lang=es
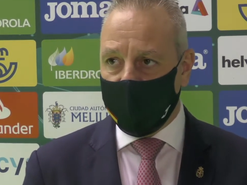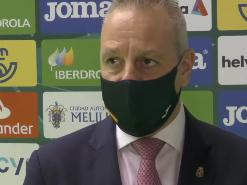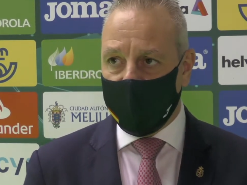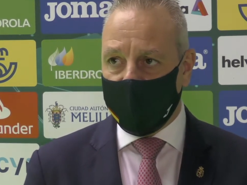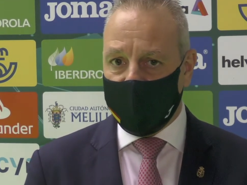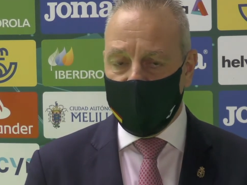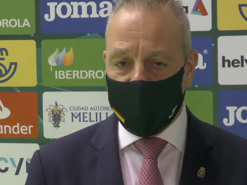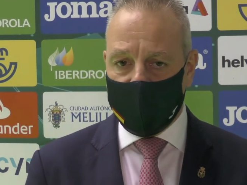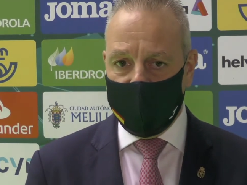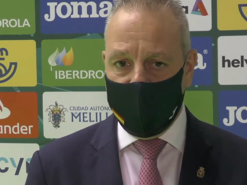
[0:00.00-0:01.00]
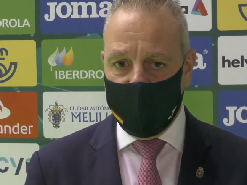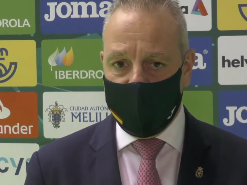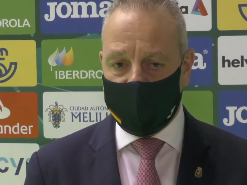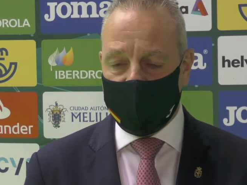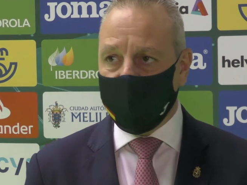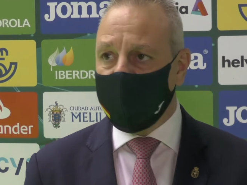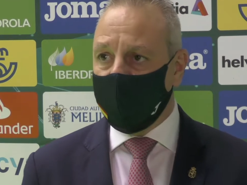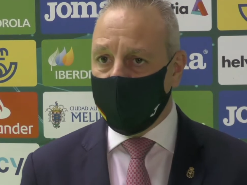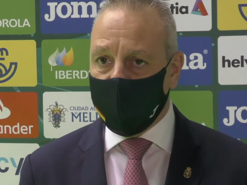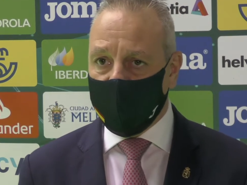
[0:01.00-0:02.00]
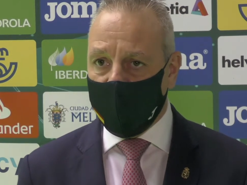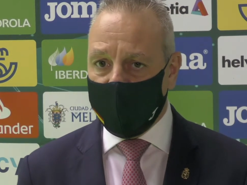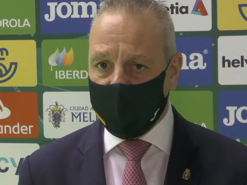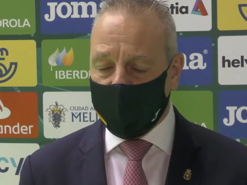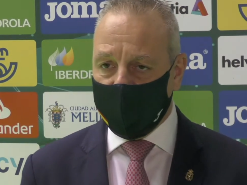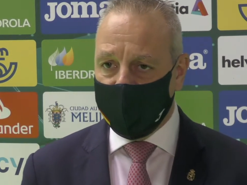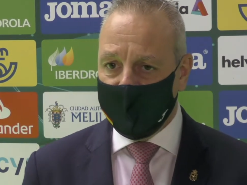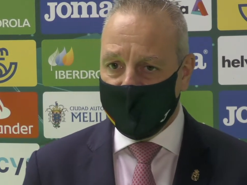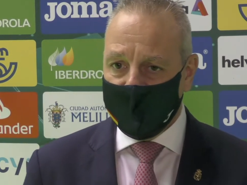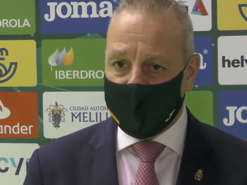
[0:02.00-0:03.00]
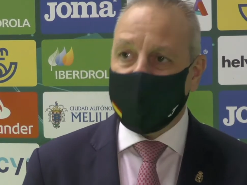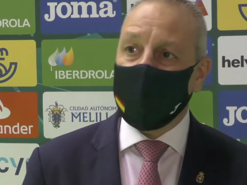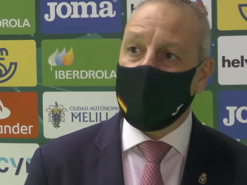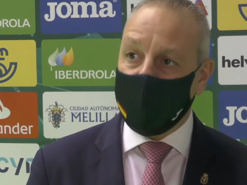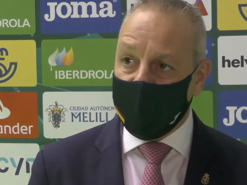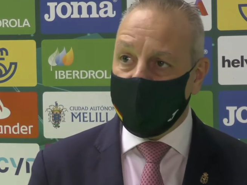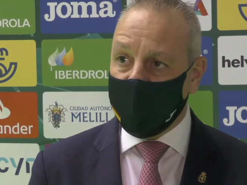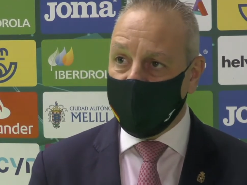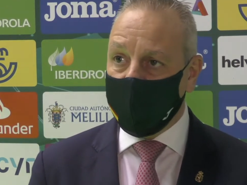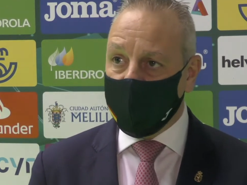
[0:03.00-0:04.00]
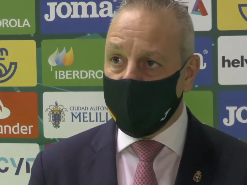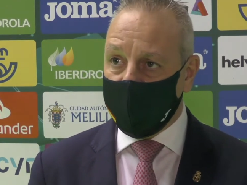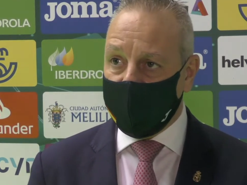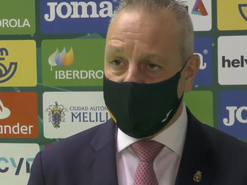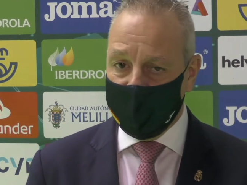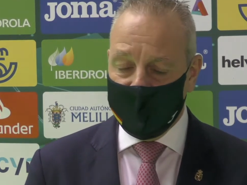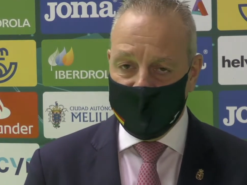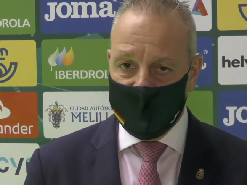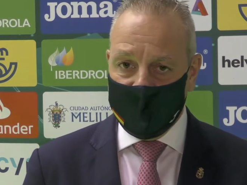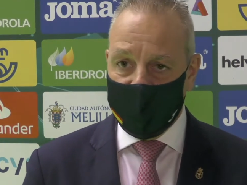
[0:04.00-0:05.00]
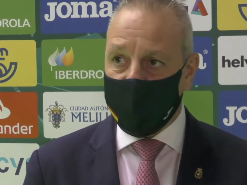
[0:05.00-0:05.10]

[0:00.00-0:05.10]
y, creo que estamos en unos momentos que todavía prima mucho más el